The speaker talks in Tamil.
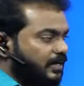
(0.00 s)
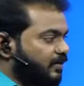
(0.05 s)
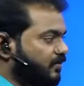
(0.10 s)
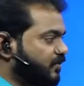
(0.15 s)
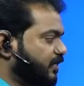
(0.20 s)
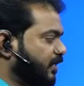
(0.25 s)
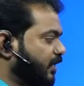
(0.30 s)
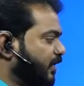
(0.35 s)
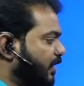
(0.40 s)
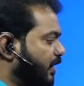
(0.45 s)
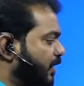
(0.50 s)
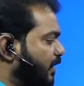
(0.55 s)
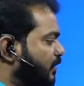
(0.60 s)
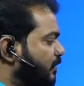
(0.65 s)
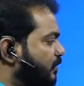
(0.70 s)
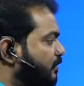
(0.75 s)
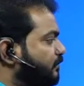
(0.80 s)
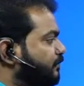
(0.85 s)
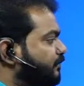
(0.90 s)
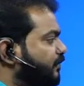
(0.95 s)
அவசியம்
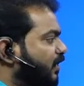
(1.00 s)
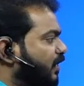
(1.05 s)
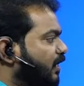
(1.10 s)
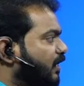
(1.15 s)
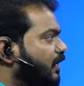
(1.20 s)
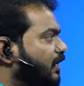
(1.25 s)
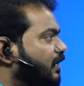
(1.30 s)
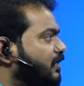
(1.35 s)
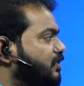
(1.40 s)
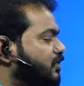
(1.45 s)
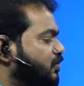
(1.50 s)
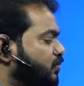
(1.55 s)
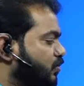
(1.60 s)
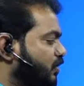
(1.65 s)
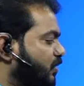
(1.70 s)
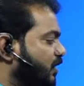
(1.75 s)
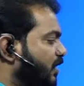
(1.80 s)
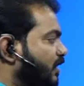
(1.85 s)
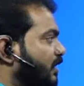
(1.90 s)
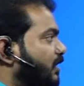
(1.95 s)
கிடையாது கிளியரா ஸோ
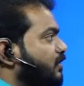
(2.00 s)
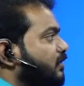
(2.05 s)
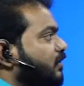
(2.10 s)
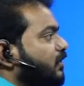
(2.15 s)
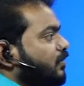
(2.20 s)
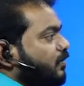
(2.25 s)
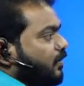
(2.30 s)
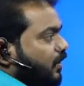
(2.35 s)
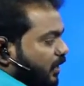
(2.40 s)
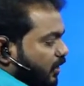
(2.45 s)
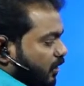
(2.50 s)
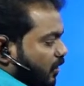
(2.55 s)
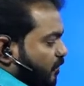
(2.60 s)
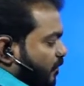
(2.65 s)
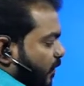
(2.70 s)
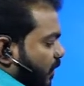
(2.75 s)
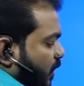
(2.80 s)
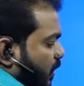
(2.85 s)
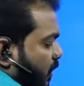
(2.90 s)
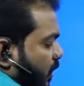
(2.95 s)
இந்த இந்த கட்
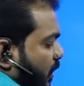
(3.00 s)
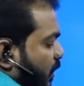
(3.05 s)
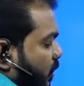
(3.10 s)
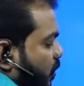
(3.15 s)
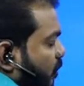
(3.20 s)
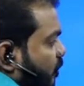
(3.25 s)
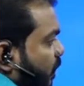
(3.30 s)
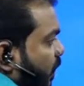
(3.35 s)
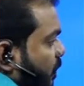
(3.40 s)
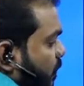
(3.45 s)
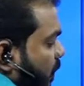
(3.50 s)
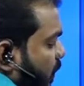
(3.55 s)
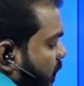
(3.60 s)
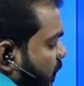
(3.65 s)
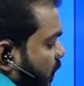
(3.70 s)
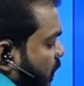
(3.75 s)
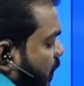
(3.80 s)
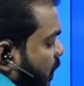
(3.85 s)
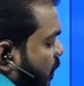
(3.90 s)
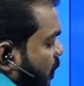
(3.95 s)
ஆஃப் என்னன்னா கட் ஆஃப் டேட்
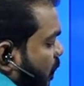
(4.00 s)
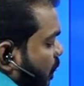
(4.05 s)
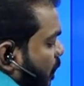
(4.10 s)
பார்த்தீங்கன்னா